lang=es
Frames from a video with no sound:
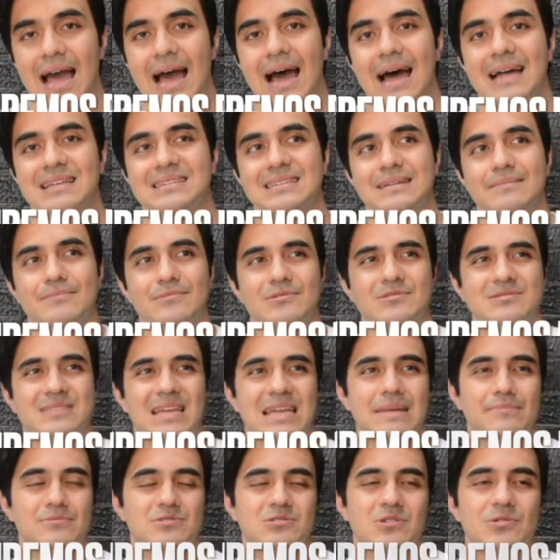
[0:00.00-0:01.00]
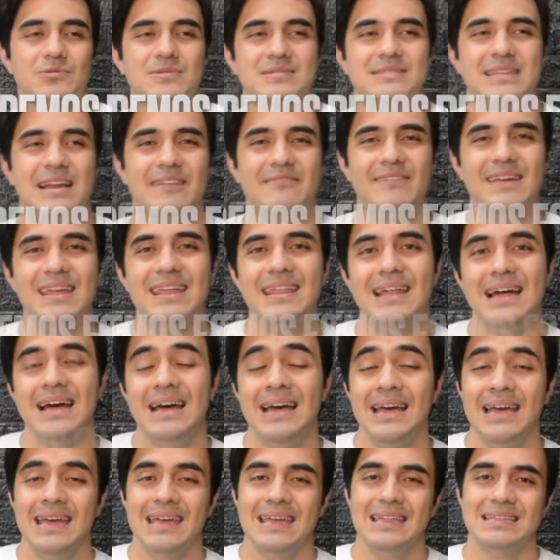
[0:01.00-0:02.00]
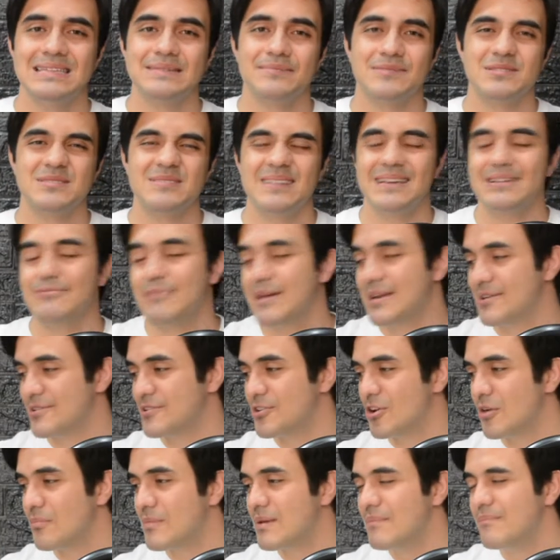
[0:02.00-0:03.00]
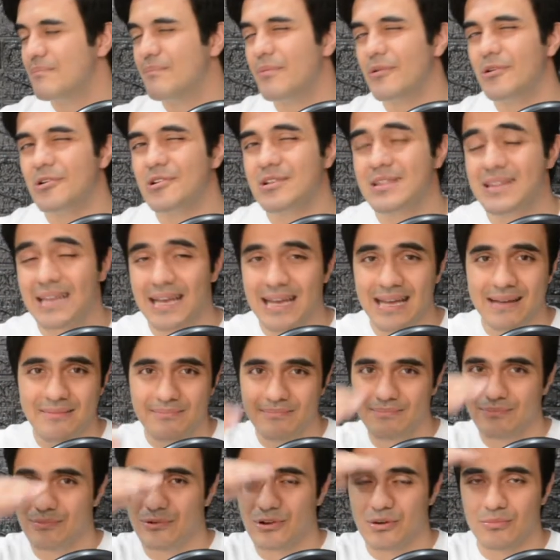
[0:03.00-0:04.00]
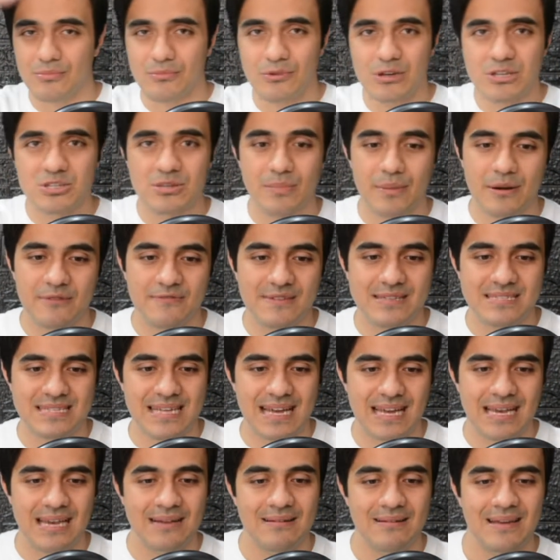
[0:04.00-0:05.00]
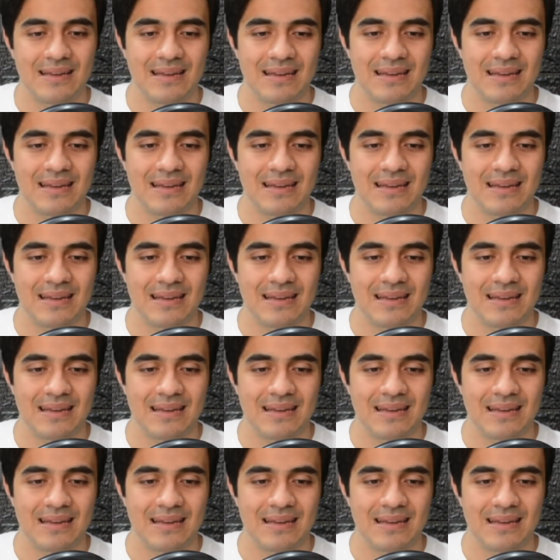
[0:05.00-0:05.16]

hacemos, seguimos con nuestra vida, decimos, eh, bueno, no me importa, por muy superficial.